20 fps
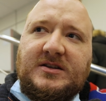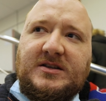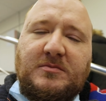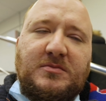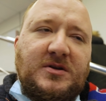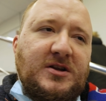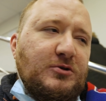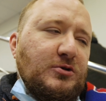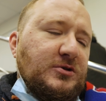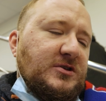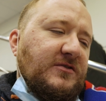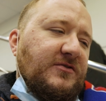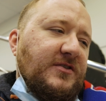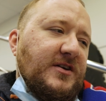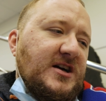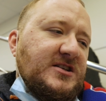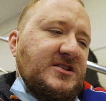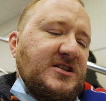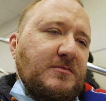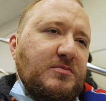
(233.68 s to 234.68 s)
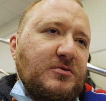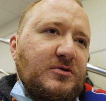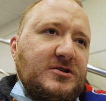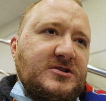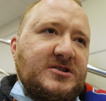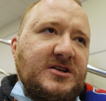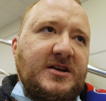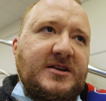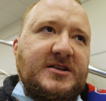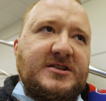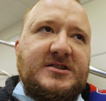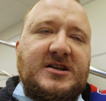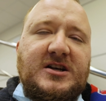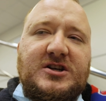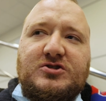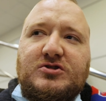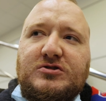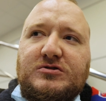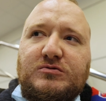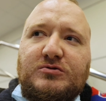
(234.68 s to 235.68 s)
это было какое-то фиаско просто, я не
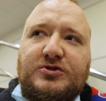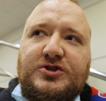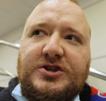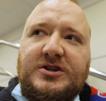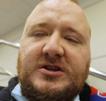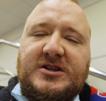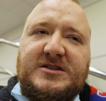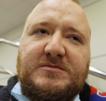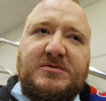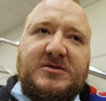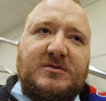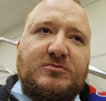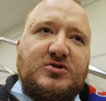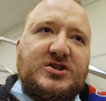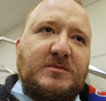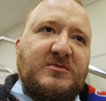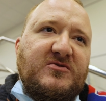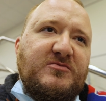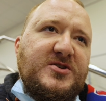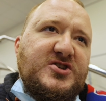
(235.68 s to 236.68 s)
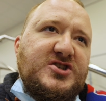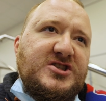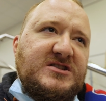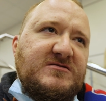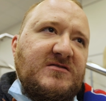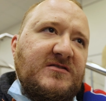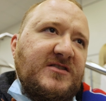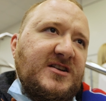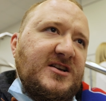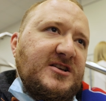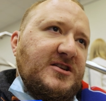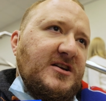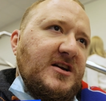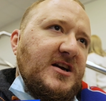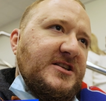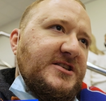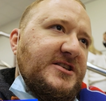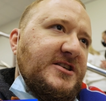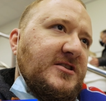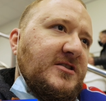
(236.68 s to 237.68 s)
знаю, что случилось, потому что мы в меньшинстве вели
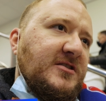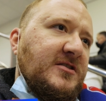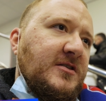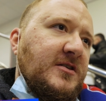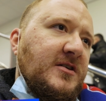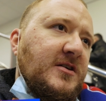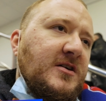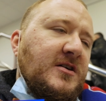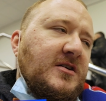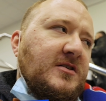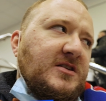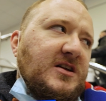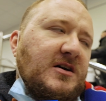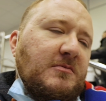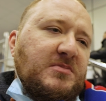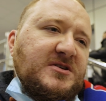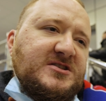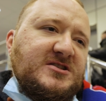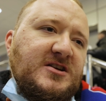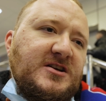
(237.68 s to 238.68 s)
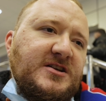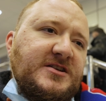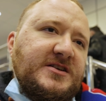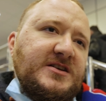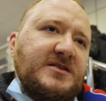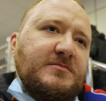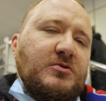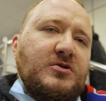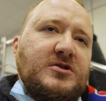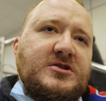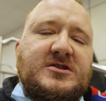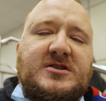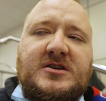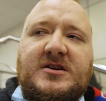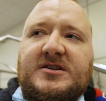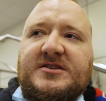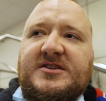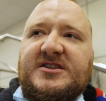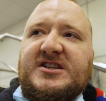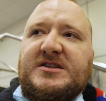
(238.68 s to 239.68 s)
3-1. Там последние
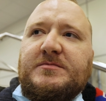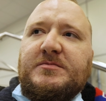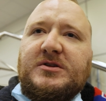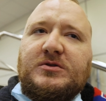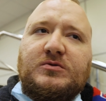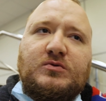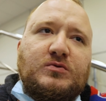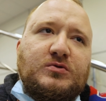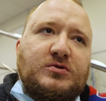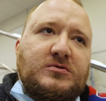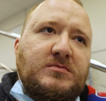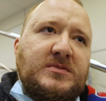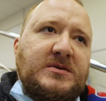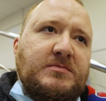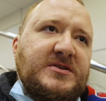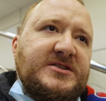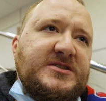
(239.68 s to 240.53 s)
просто 10 минут мы